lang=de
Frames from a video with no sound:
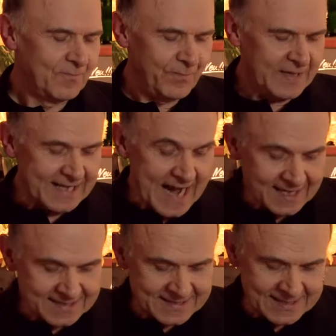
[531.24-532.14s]

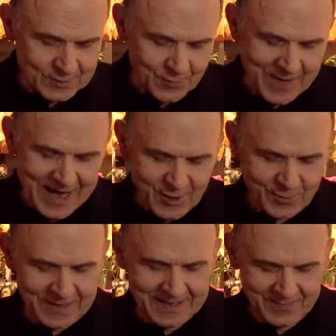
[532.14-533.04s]
Betrachten Sie zum
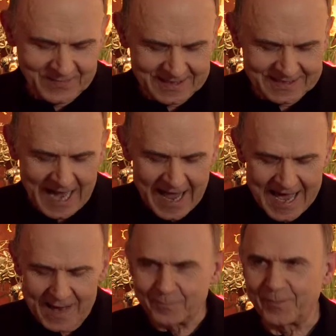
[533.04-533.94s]
Beispiel die drei
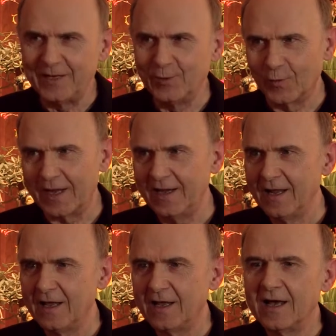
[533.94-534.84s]
Abbildungen
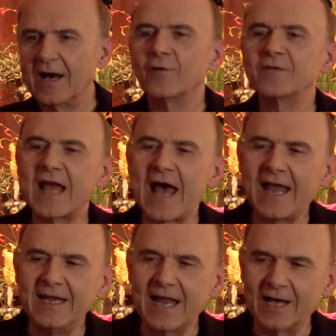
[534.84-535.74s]
auf der
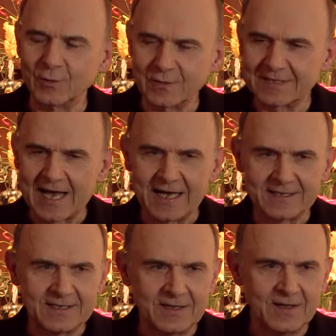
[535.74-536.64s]

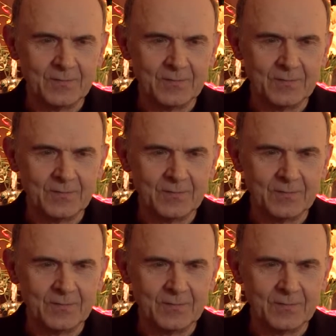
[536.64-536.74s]
Einladungskarte.